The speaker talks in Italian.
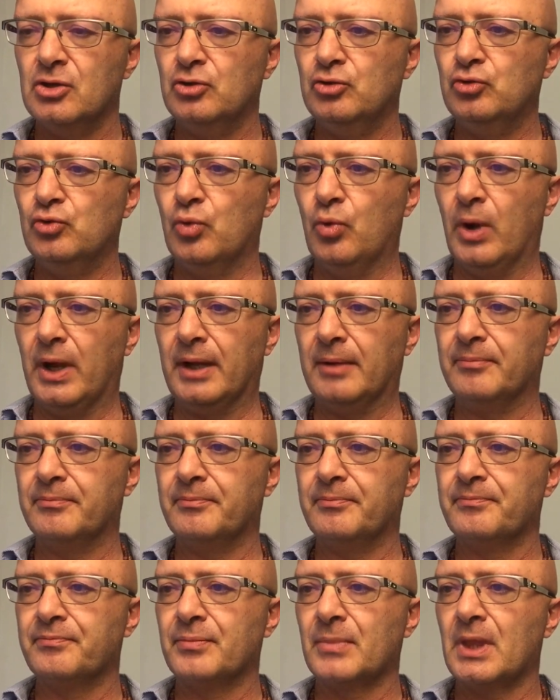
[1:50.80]

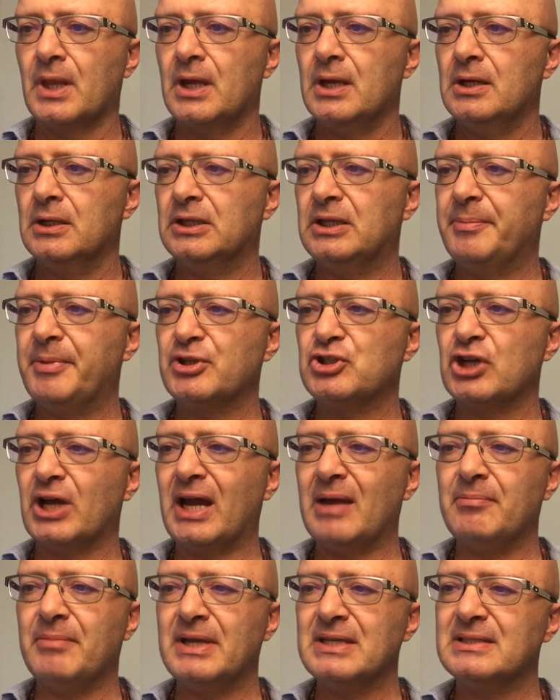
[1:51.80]
Due, Ti piacerebbe